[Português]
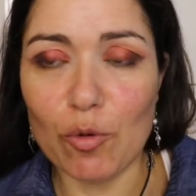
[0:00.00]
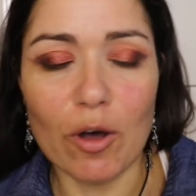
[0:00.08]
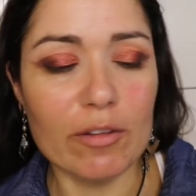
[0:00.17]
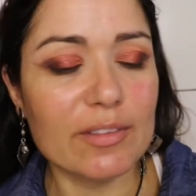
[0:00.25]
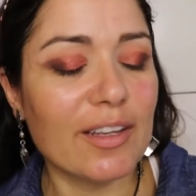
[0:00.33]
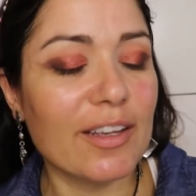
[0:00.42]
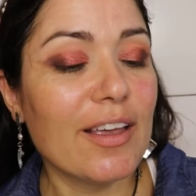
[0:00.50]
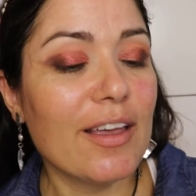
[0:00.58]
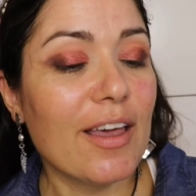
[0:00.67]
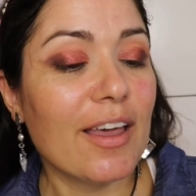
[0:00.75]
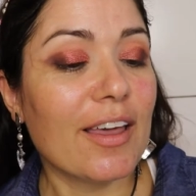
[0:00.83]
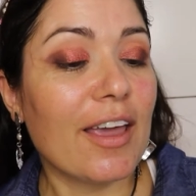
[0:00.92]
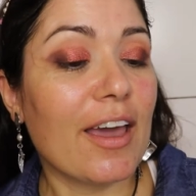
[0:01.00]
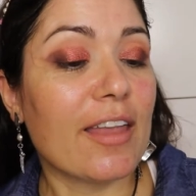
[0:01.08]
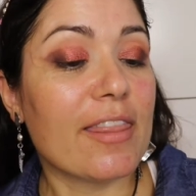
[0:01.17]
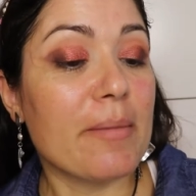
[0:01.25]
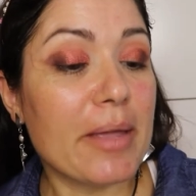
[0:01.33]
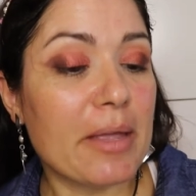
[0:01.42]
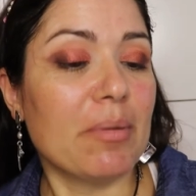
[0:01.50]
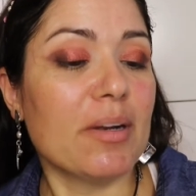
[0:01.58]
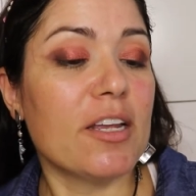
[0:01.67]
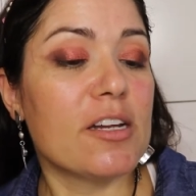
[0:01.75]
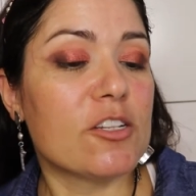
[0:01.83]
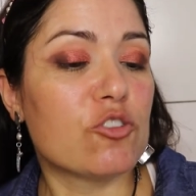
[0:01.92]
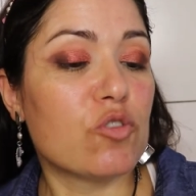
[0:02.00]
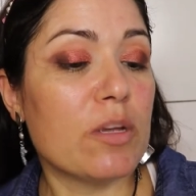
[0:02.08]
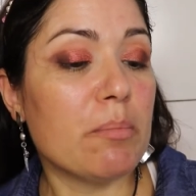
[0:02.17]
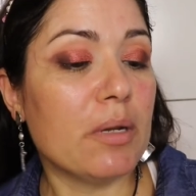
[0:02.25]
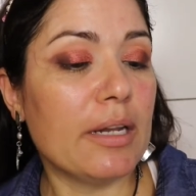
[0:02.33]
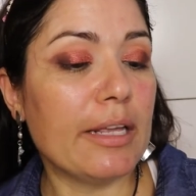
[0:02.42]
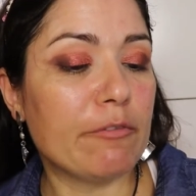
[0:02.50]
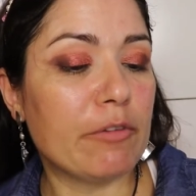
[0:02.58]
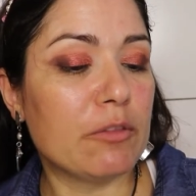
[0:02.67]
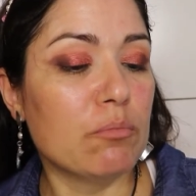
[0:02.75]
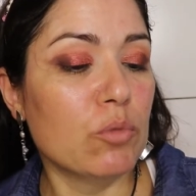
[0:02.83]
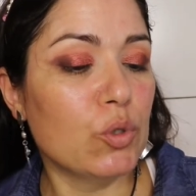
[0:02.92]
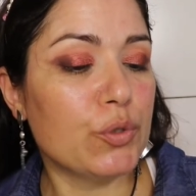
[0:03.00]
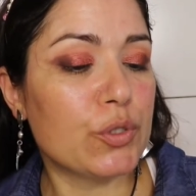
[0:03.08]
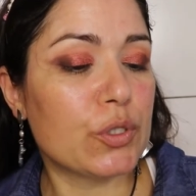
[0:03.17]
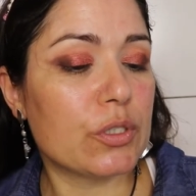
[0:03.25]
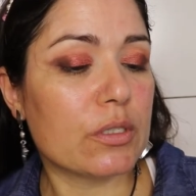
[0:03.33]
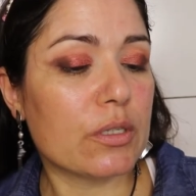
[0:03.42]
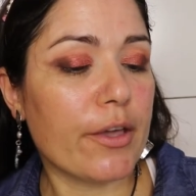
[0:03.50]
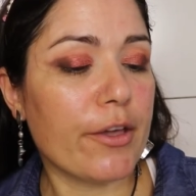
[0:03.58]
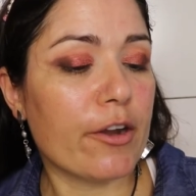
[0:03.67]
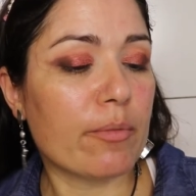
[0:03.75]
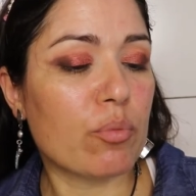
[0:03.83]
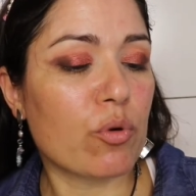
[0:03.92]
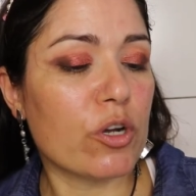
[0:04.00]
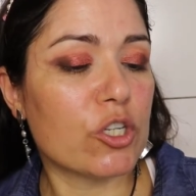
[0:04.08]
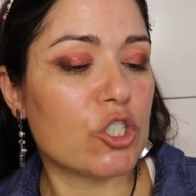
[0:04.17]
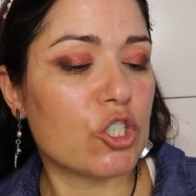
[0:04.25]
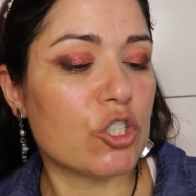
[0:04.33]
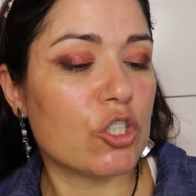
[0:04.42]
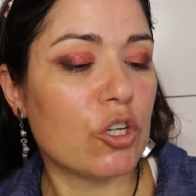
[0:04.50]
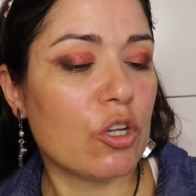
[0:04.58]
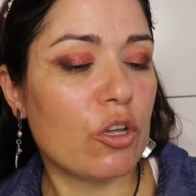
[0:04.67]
ontem, é da Maybelline, a Dream Liquid Mousse Airbrush